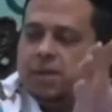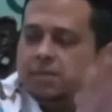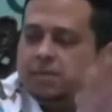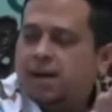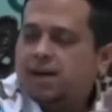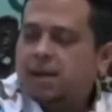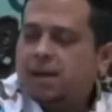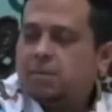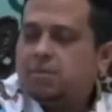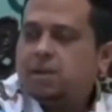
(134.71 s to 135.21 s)
bin
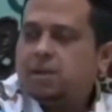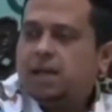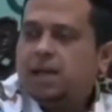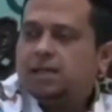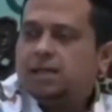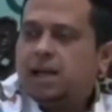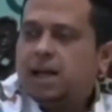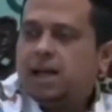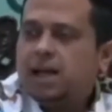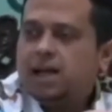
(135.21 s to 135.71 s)
Maryam
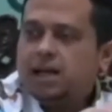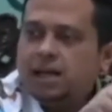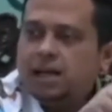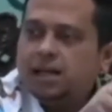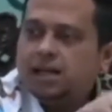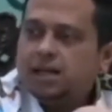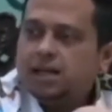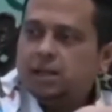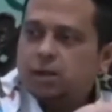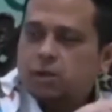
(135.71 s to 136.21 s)
berkata
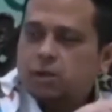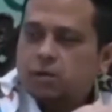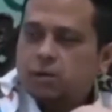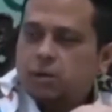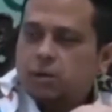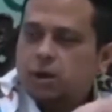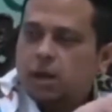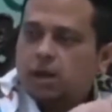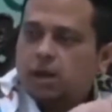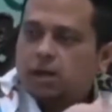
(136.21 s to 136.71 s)
ini
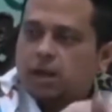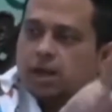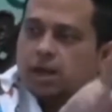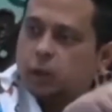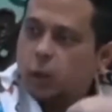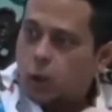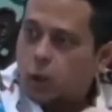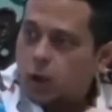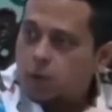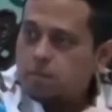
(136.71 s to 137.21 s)
Rasulullah
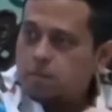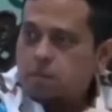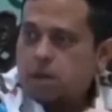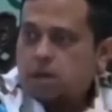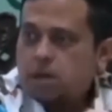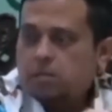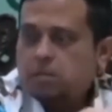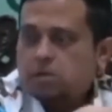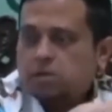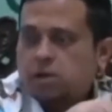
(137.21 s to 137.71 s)

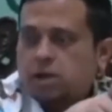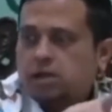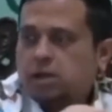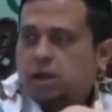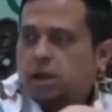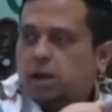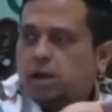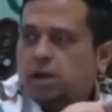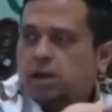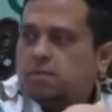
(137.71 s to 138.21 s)
ilaikum
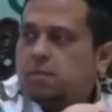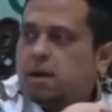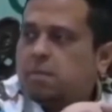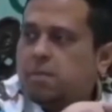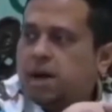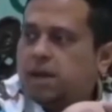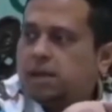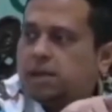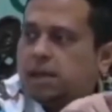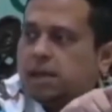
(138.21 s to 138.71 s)
musaddiqan lima
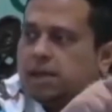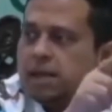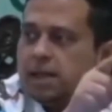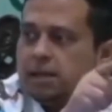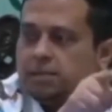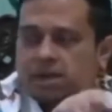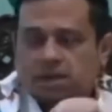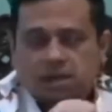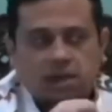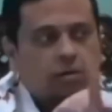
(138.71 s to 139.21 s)
baina
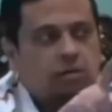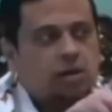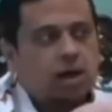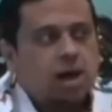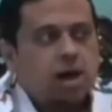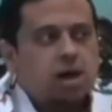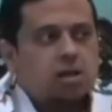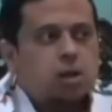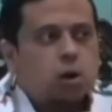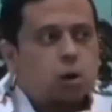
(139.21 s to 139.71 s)
yadayya minat
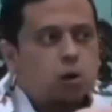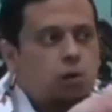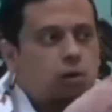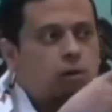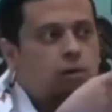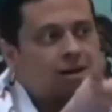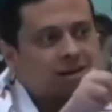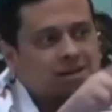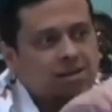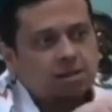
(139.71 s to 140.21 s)
Taurat wa
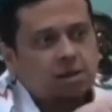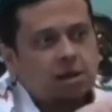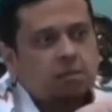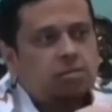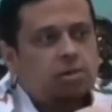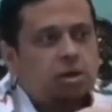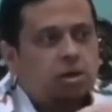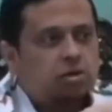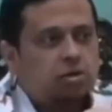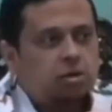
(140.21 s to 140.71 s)
mubasyiran
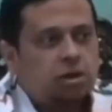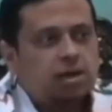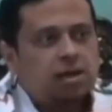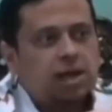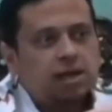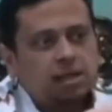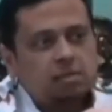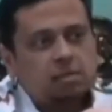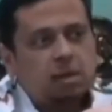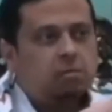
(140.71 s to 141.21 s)
bi rasulin
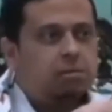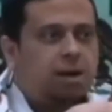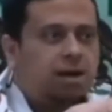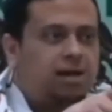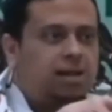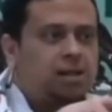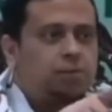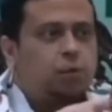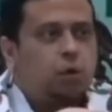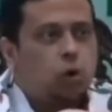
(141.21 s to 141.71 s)
ya'ti min
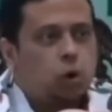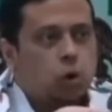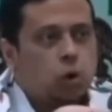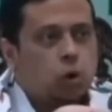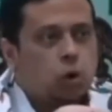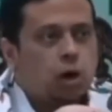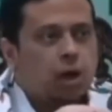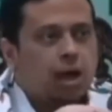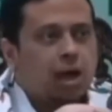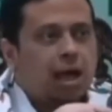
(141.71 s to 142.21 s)

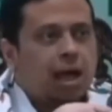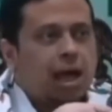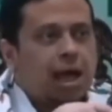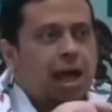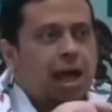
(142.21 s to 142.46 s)
badismuhu,